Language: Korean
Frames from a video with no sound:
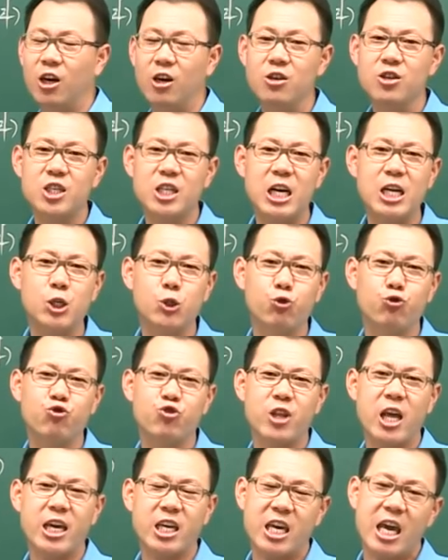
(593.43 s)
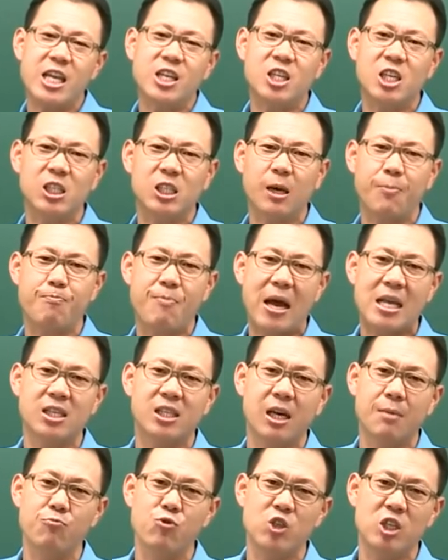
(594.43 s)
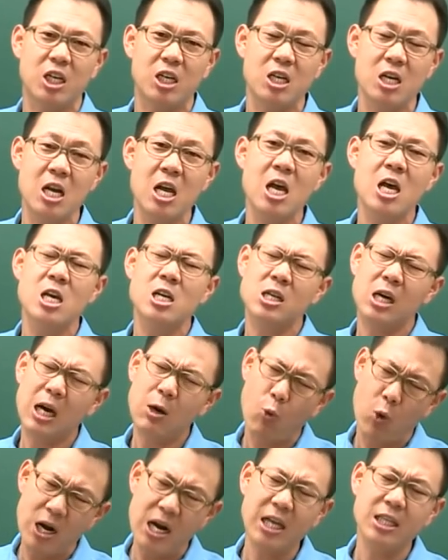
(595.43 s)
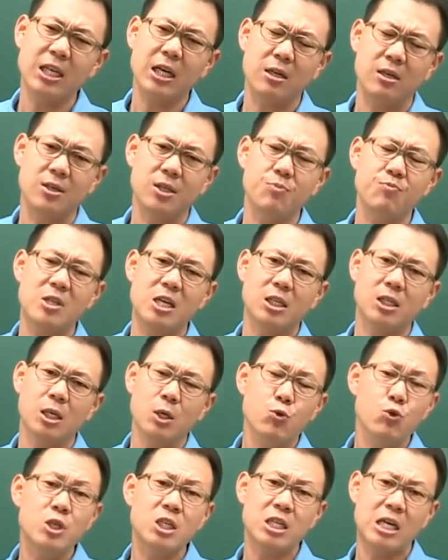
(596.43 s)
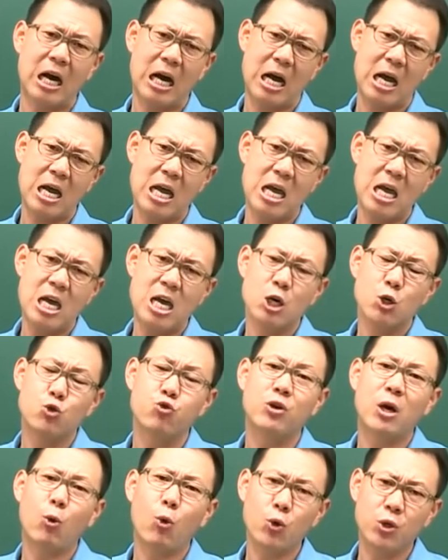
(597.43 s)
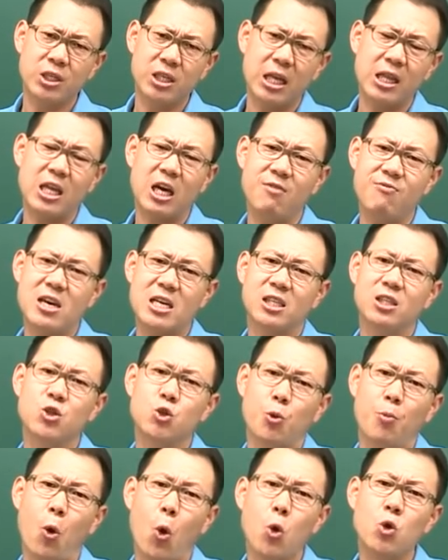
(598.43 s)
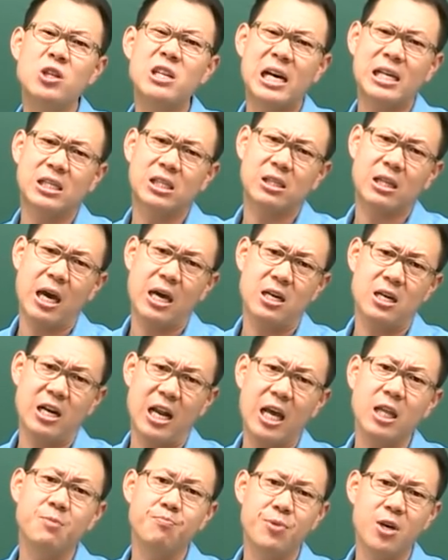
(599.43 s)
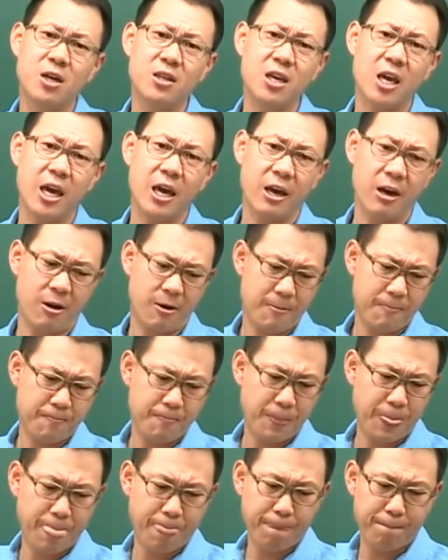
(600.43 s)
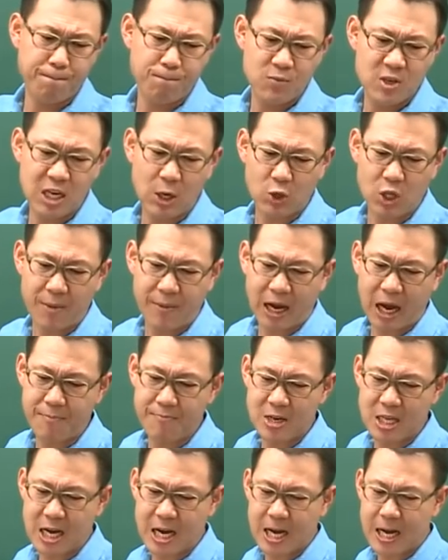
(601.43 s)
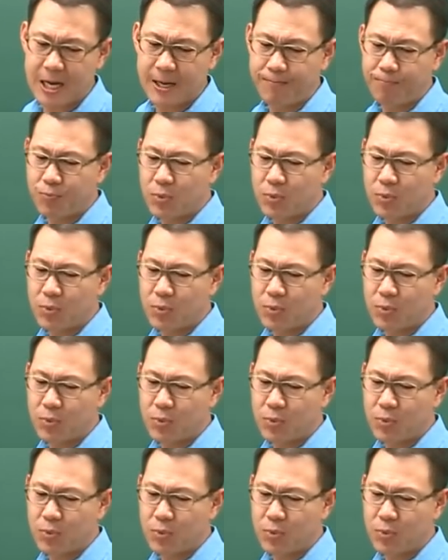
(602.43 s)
경찰 수준의 개치사 반사 문제를 그러니까 원래 이제 그렇습니다. 서울시가 국가 고시센터에 비해서는 좀 올드한 스타일을 내는 편이에요. 자, 그 다음에 갑니다.